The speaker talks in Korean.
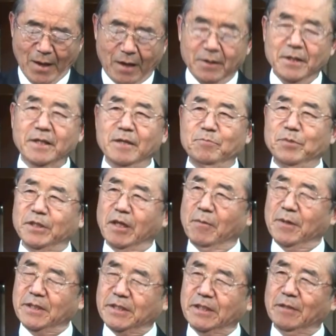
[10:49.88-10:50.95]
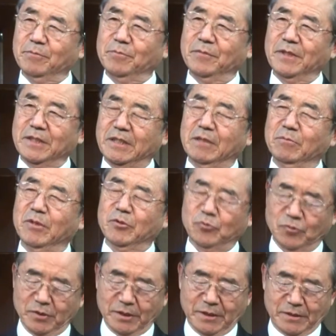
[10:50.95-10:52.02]
그에게 믿음을 지금
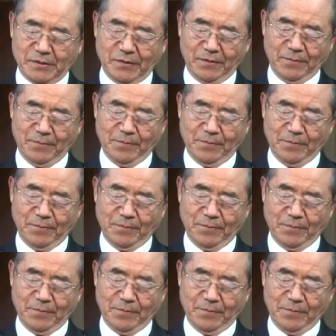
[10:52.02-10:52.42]
심어주는 거죠.